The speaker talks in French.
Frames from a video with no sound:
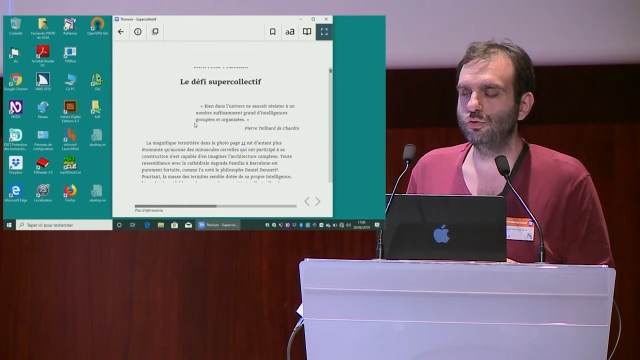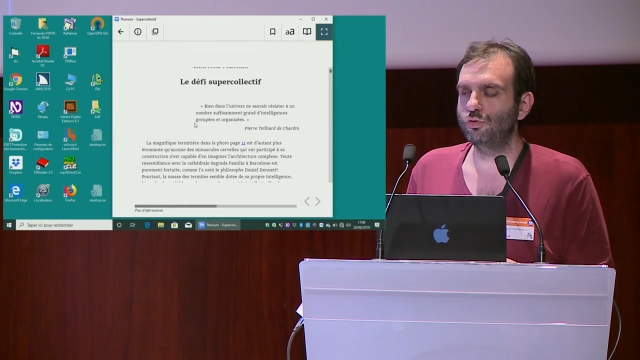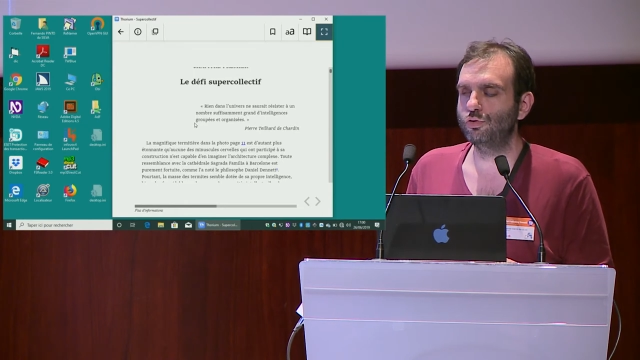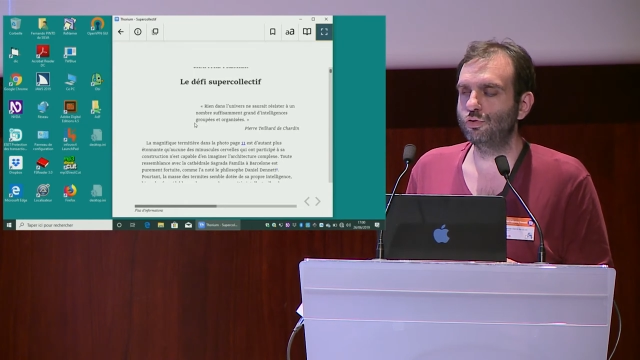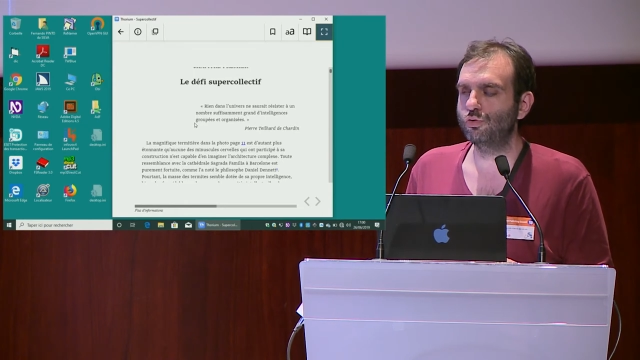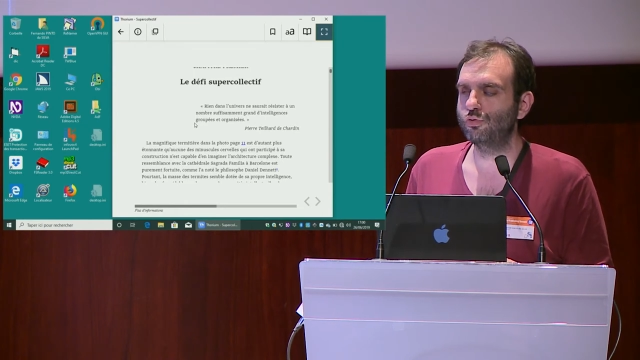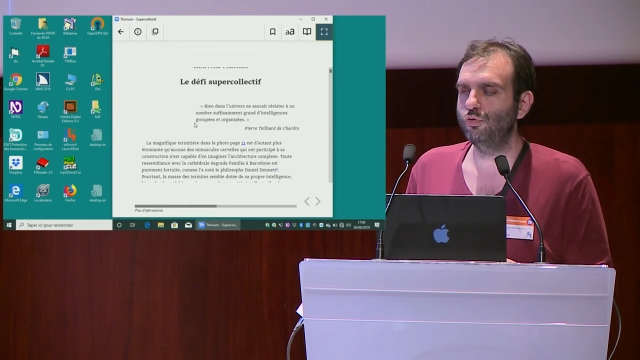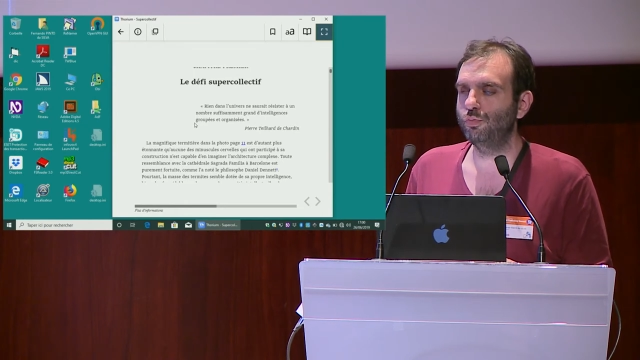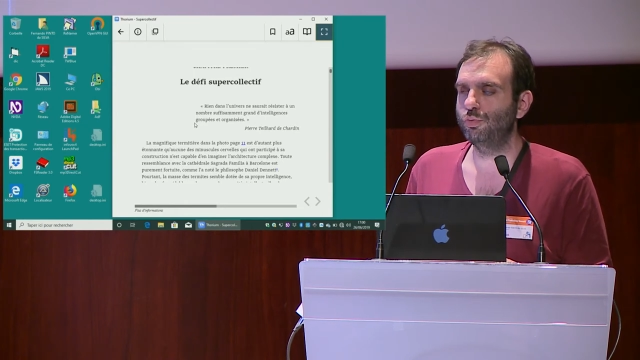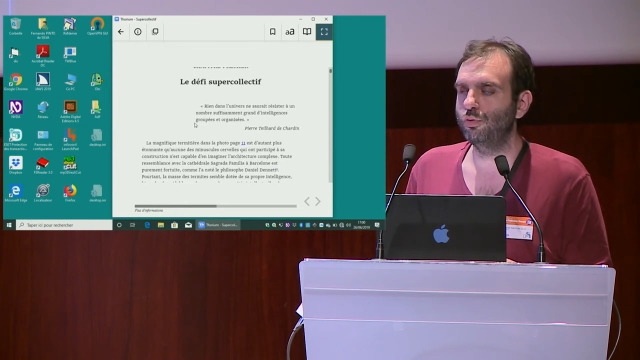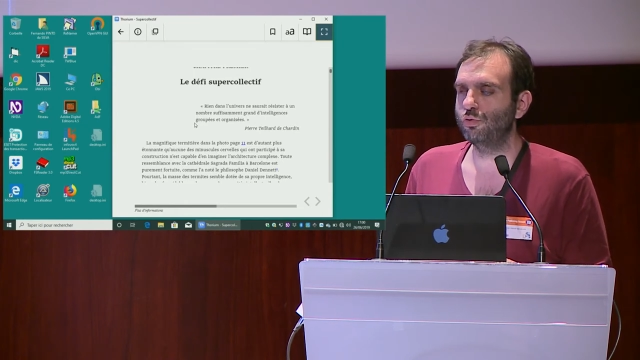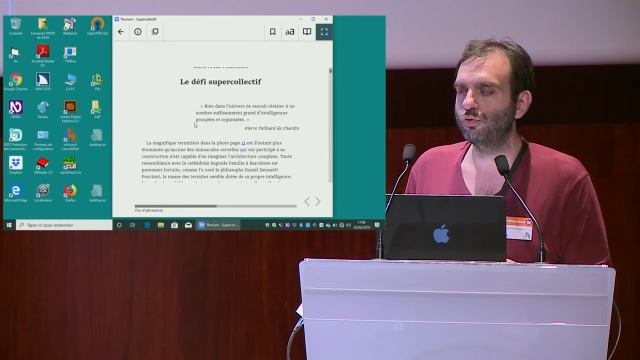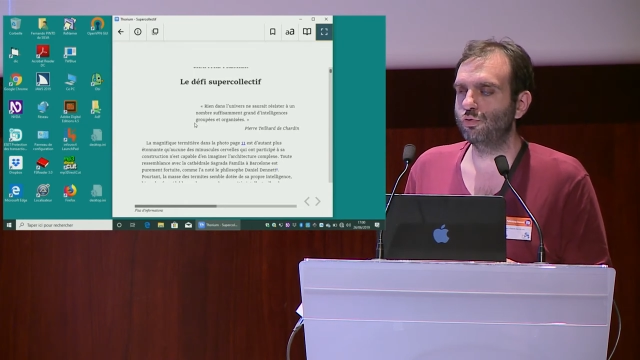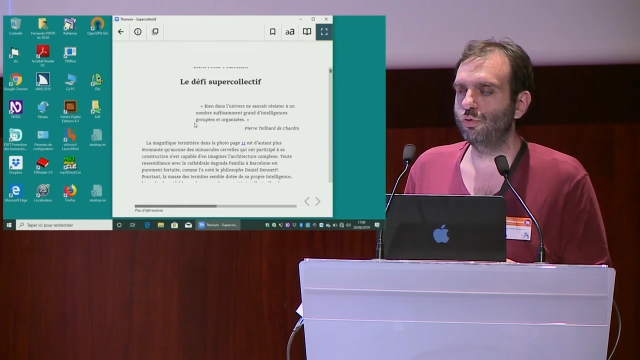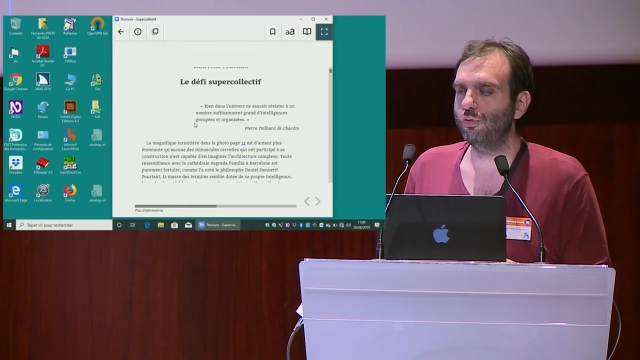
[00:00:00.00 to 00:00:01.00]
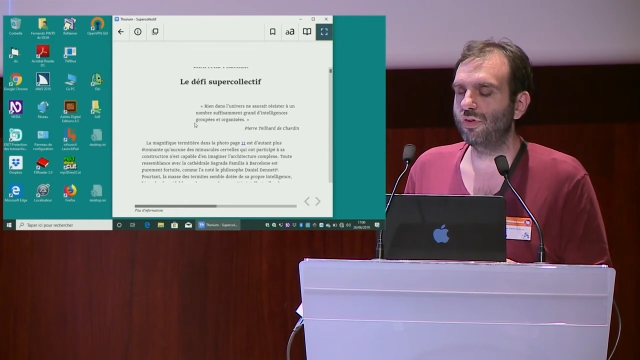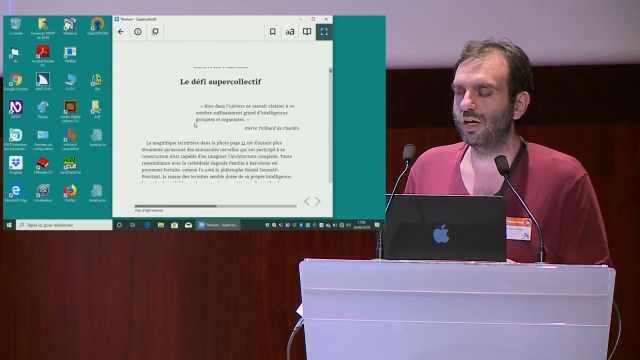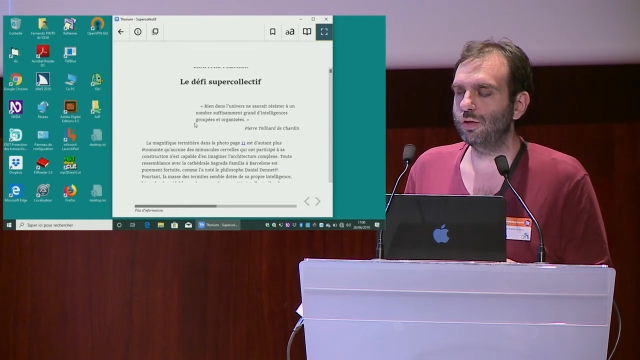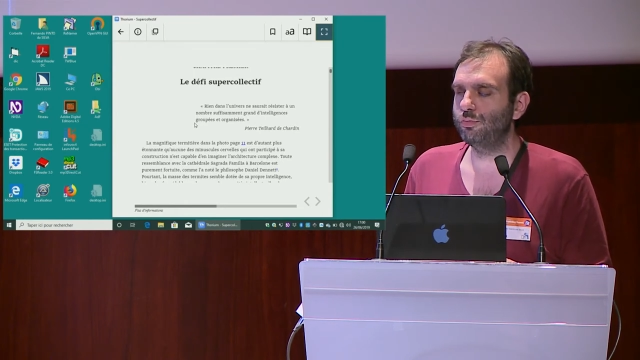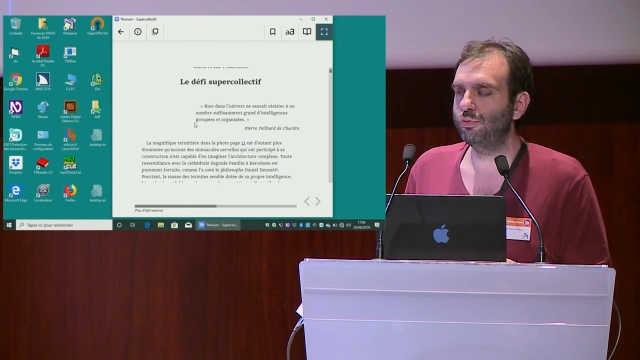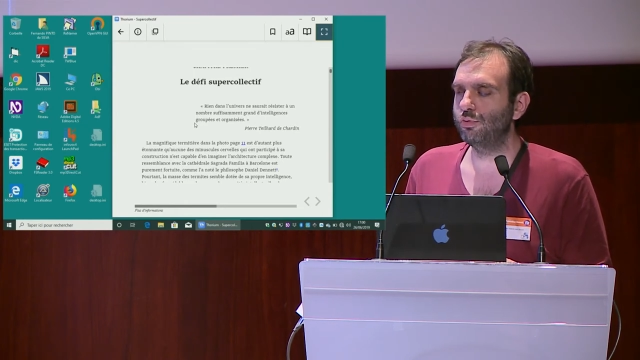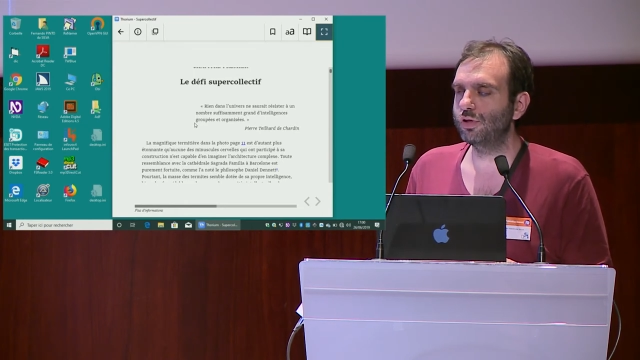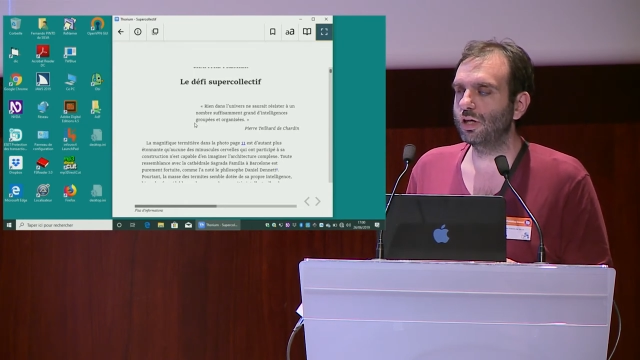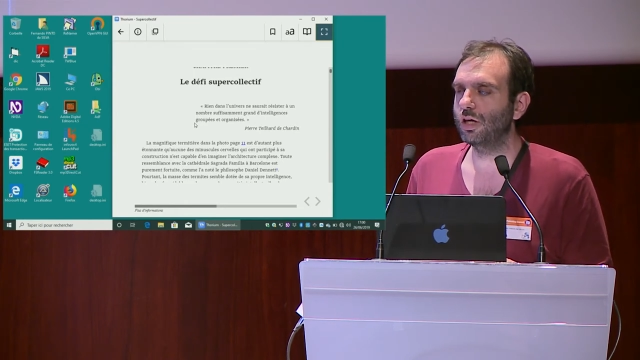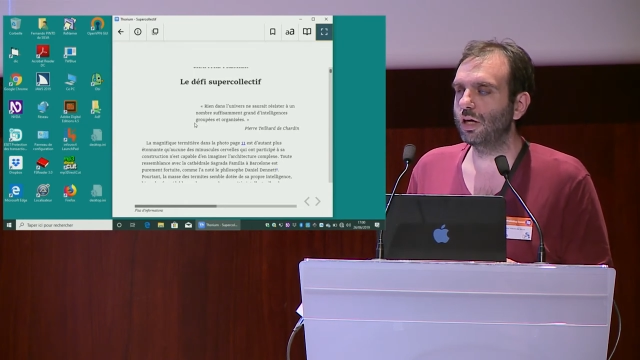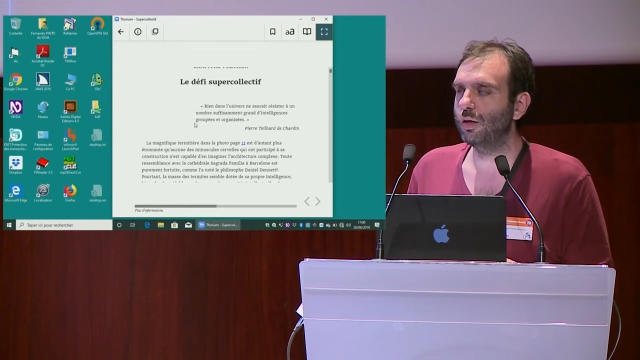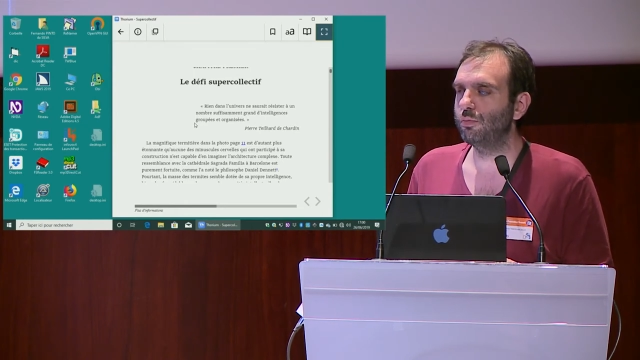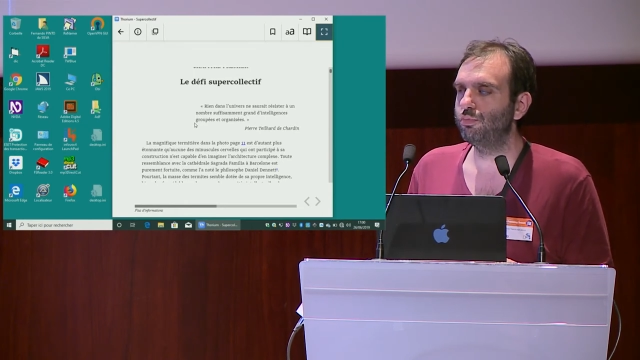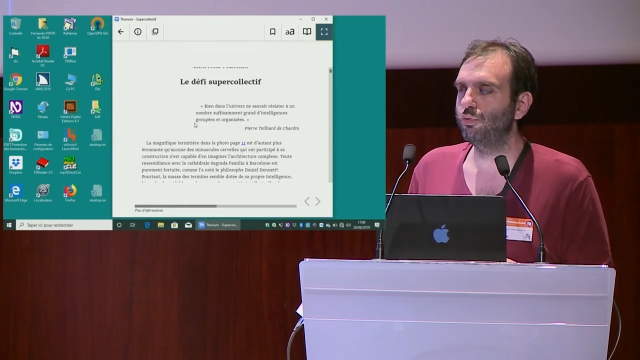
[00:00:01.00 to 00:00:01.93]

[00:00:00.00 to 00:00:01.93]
je suppose, devrait être plus agréable